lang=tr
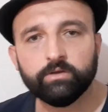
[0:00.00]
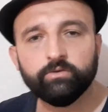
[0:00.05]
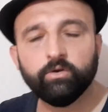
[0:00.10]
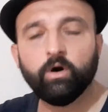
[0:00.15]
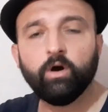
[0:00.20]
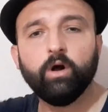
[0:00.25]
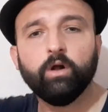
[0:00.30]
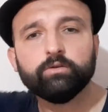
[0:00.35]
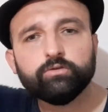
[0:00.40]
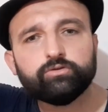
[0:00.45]

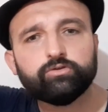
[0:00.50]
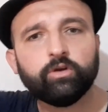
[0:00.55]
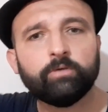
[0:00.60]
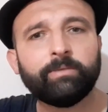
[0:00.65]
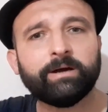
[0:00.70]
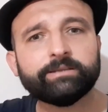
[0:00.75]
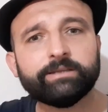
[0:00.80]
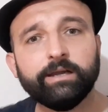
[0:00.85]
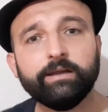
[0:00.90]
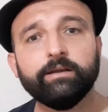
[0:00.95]
Ne oldu
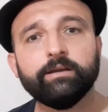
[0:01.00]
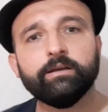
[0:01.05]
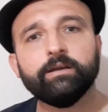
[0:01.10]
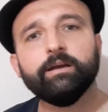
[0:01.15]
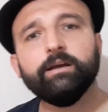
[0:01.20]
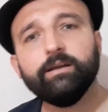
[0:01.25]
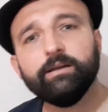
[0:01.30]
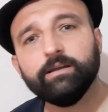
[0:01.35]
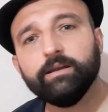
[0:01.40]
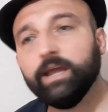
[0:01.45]
Soma'da?
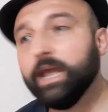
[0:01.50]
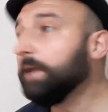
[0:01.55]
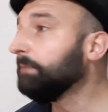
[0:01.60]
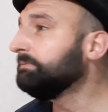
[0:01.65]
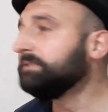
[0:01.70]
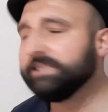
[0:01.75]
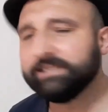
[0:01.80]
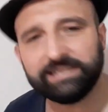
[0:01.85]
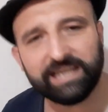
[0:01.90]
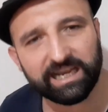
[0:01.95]
He?
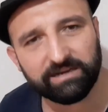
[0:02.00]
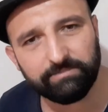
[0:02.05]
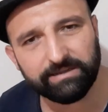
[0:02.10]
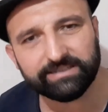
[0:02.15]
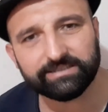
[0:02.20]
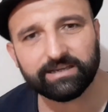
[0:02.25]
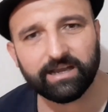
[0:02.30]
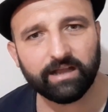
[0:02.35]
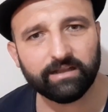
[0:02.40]
Hepsi serbest